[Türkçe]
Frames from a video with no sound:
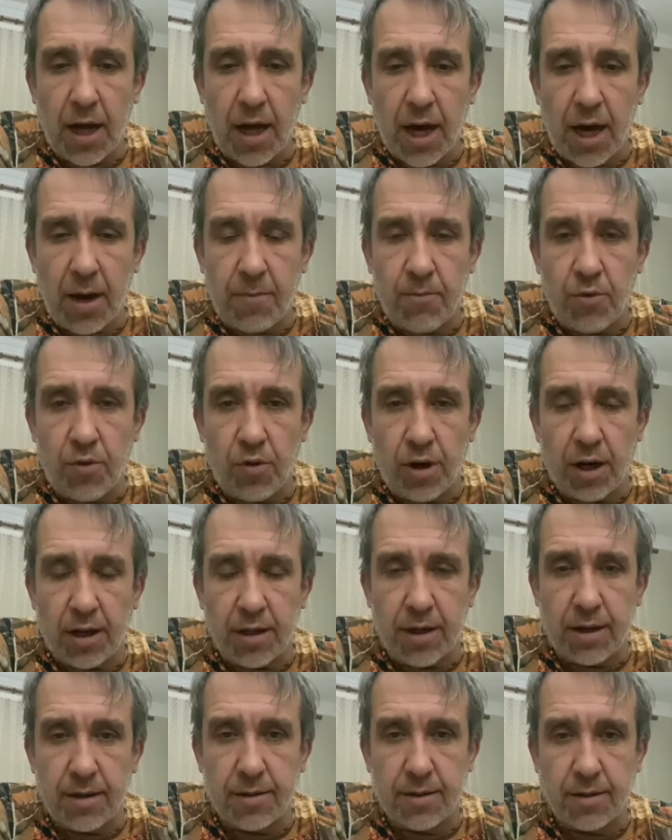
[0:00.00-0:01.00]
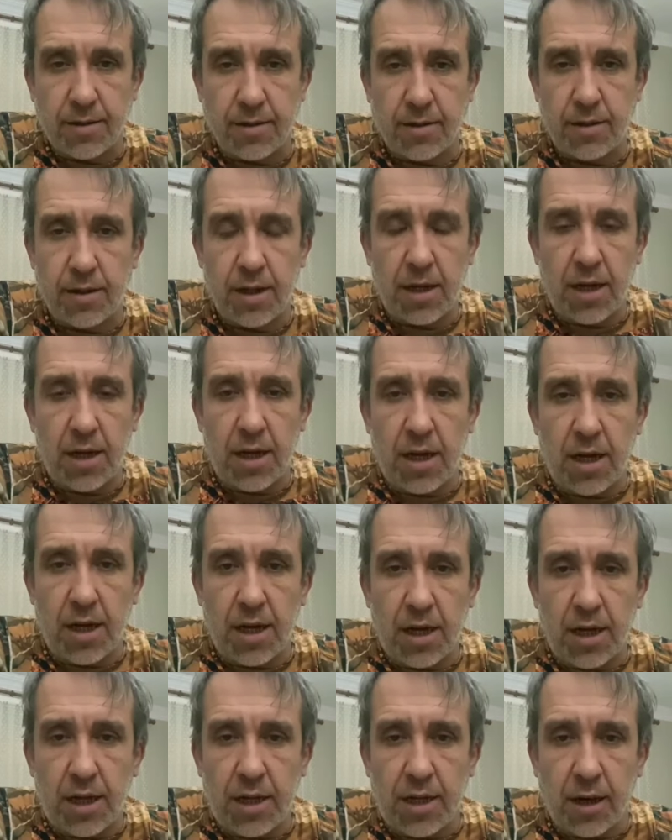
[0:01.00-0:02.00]
En büyük hatanız
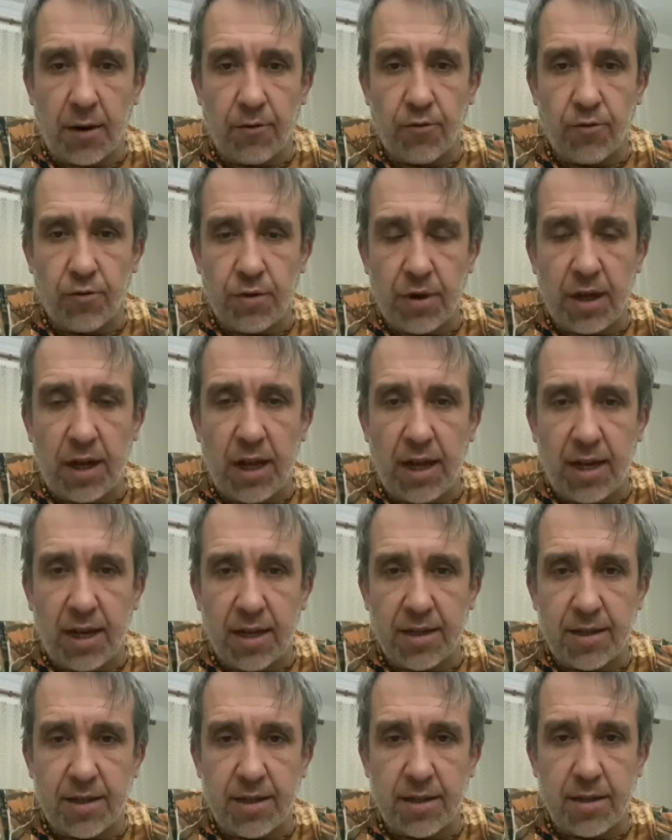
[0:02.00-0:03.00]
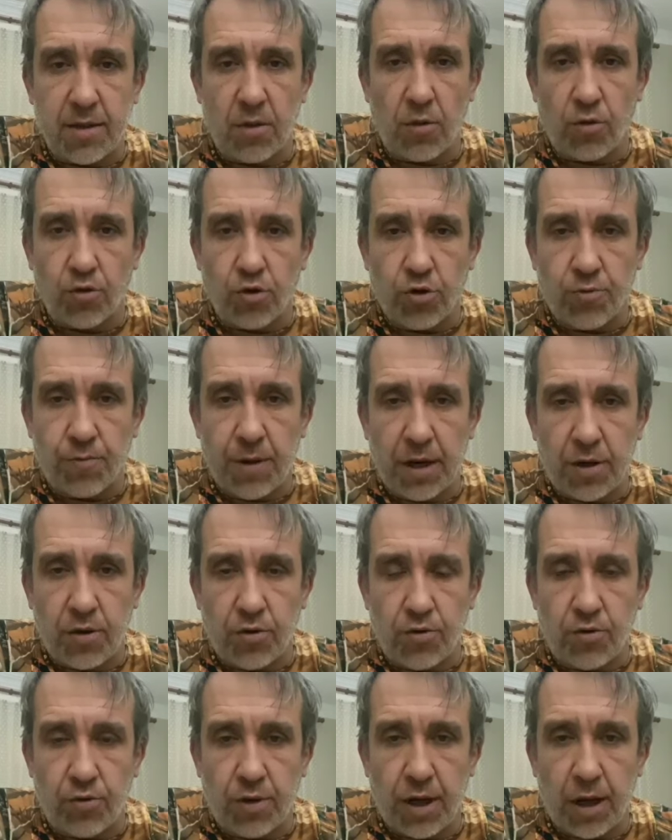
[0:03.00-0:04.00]
yavrunun ilk aşısı 35
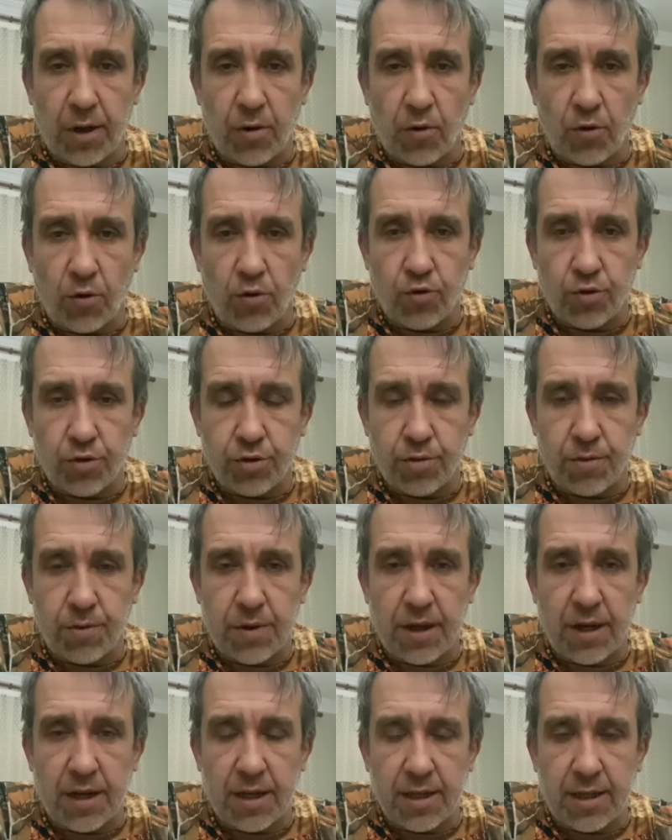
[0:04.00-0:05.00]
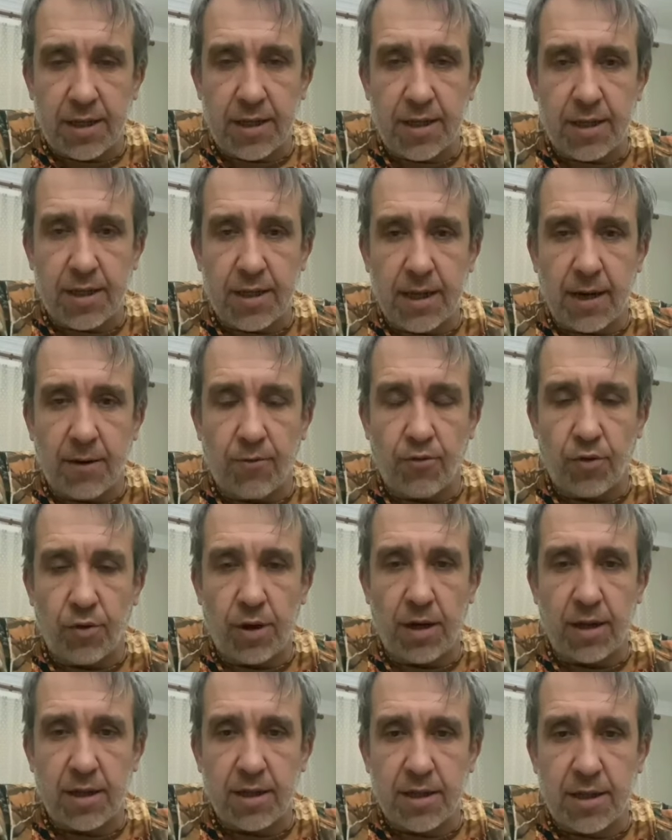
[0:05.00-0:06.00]
günlükken olur. Siz
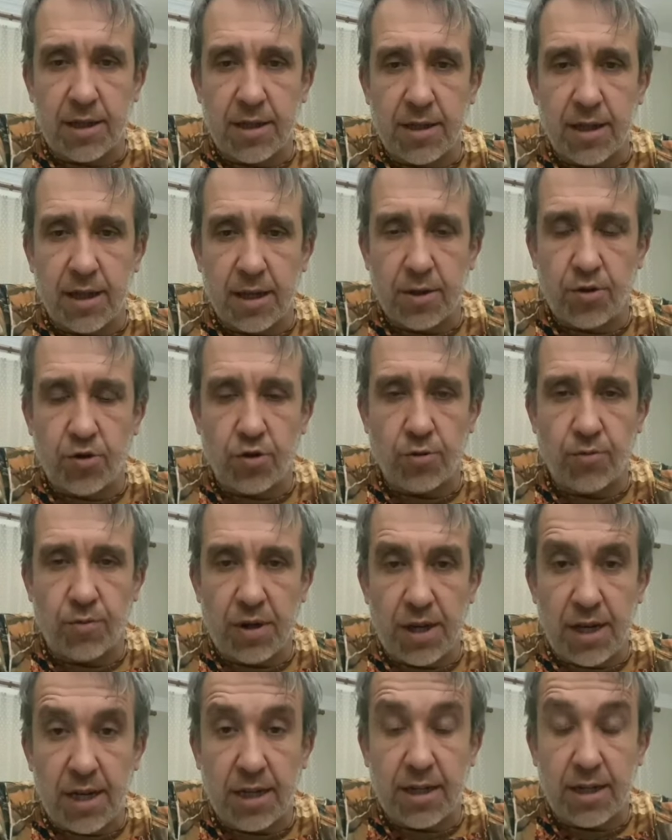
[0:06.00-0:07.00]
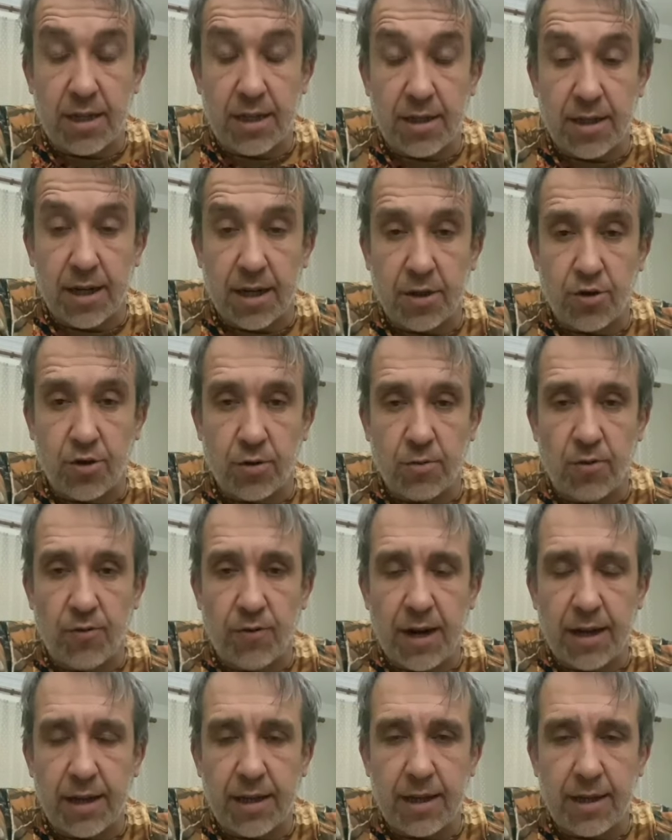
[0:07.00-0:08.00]
yavruya sitrak şurubu, ilk sitrak şurubu
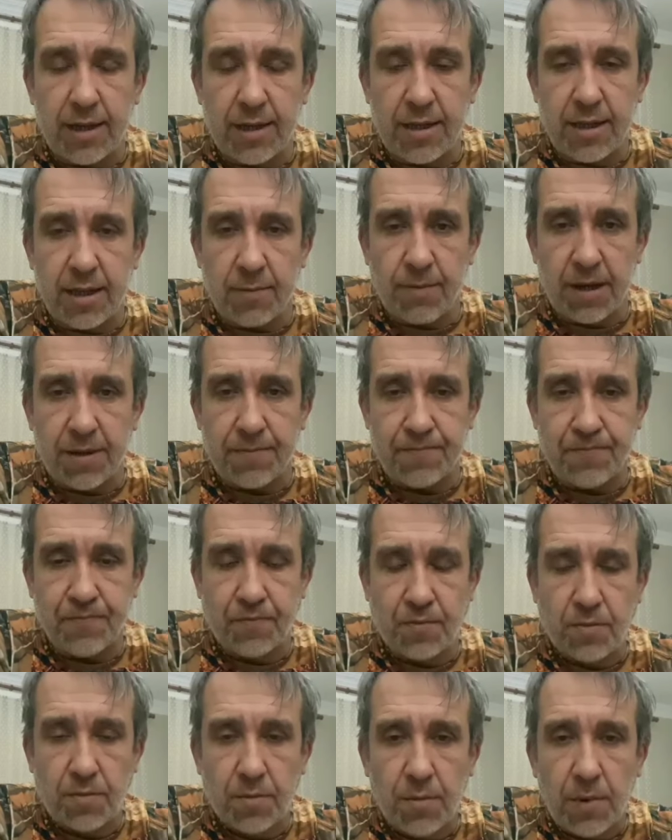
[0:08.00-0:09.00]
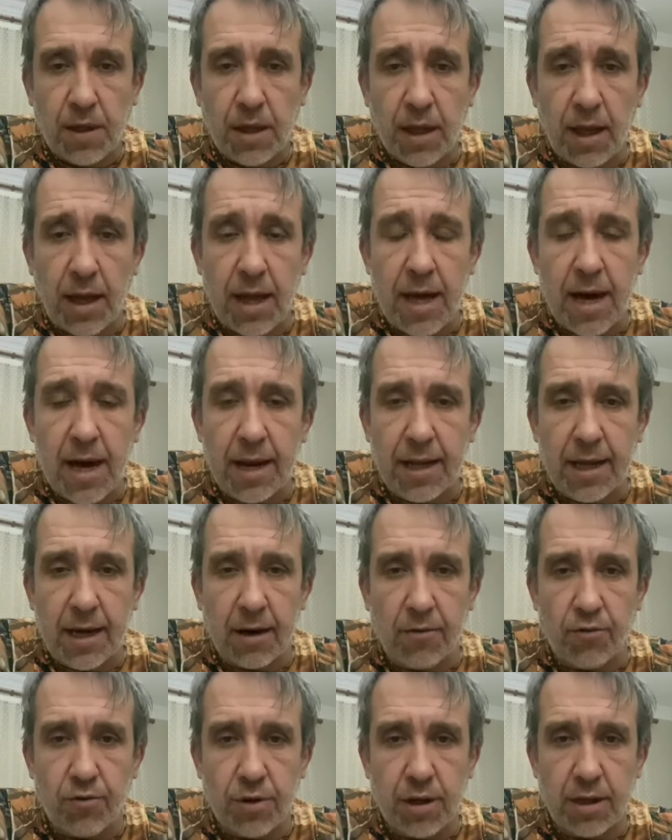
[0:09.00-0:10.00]
verdiğiniz zaman eğer
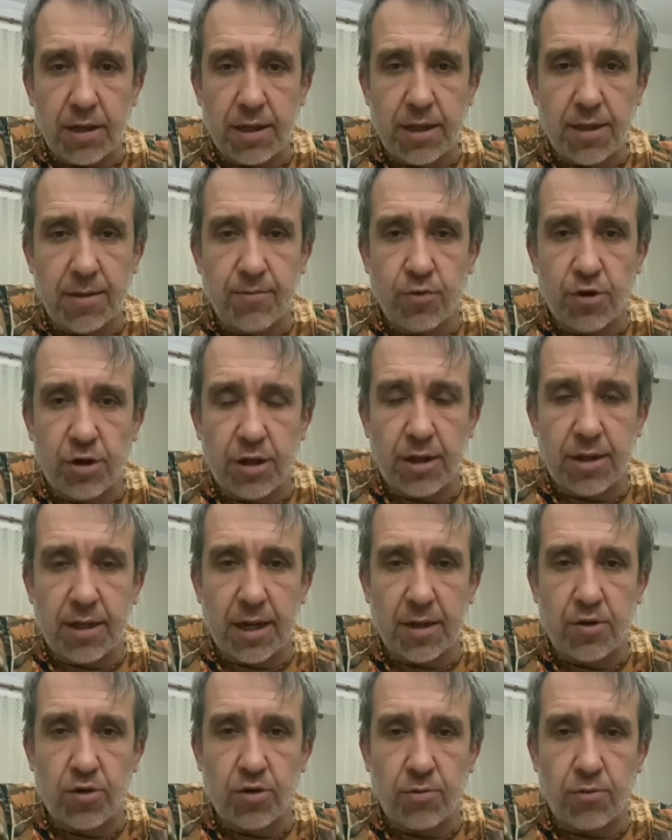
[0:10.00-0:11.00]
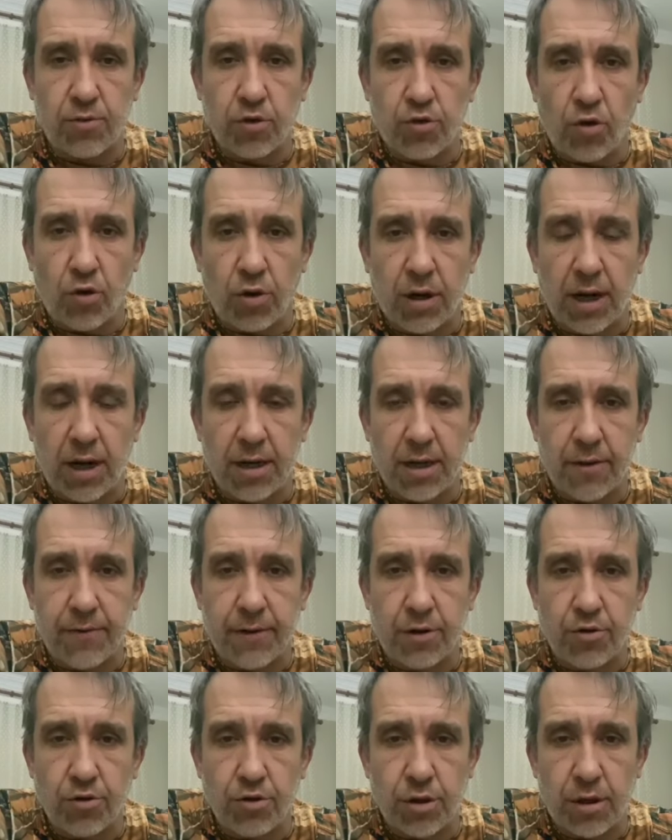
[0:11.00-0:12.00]
yavruya siz bu sitrak şurubu tok karnına
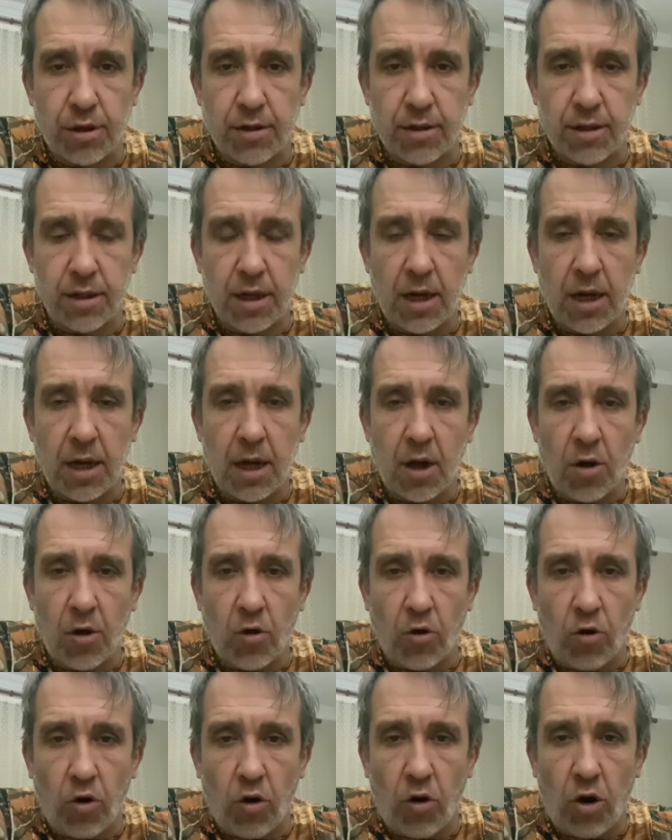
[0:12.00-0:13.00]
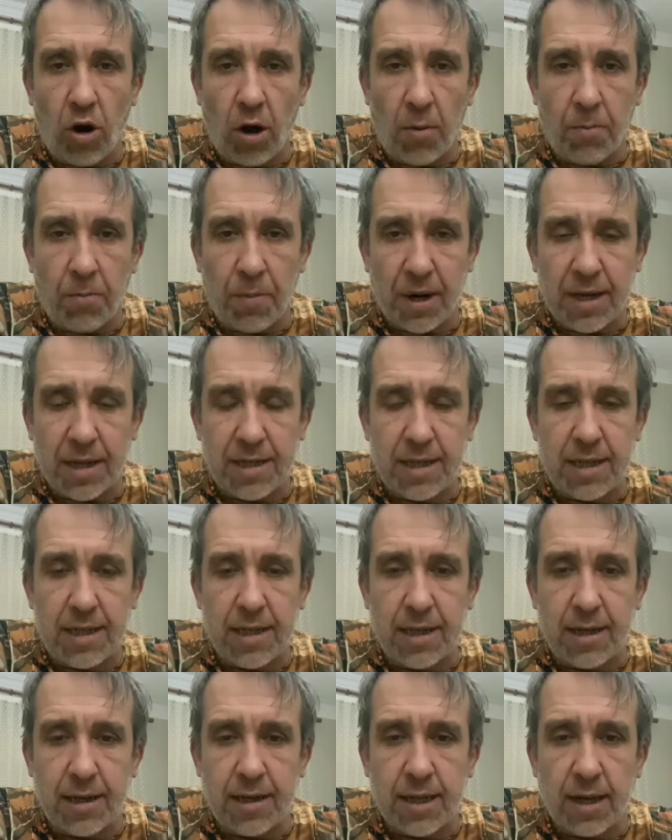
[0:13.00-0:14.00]
veriyorsanız o
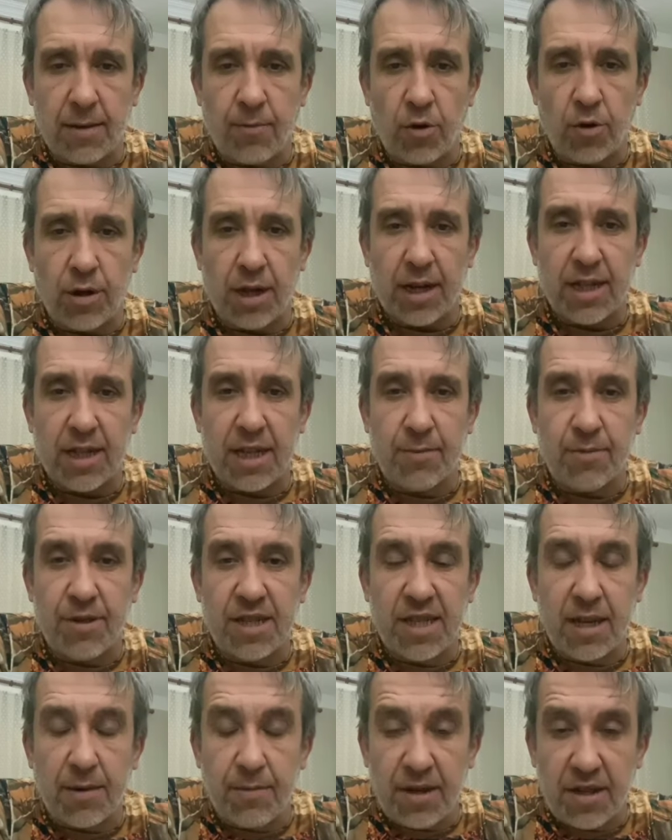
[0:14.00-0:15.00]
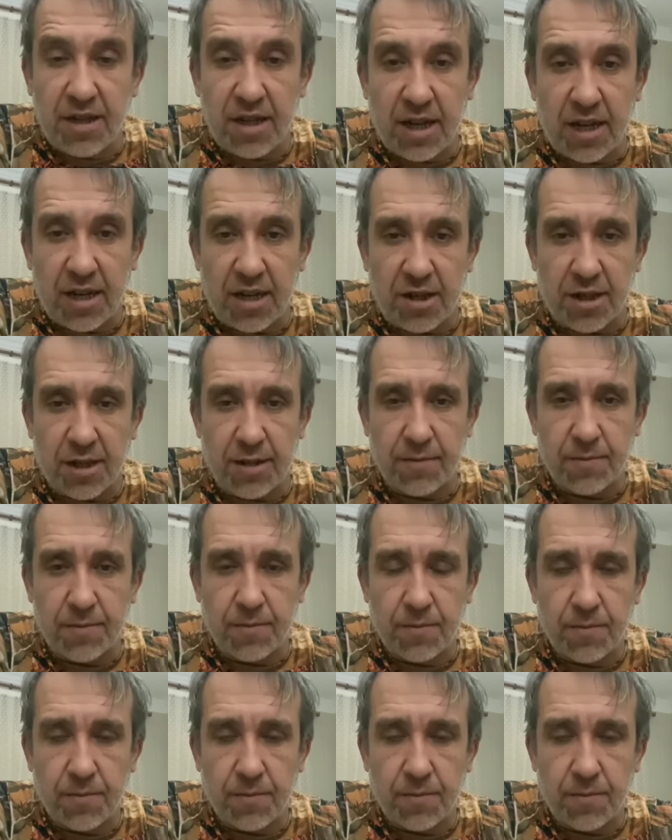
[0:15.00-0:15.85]
parazitleri tam olarak temizlemeyeceği için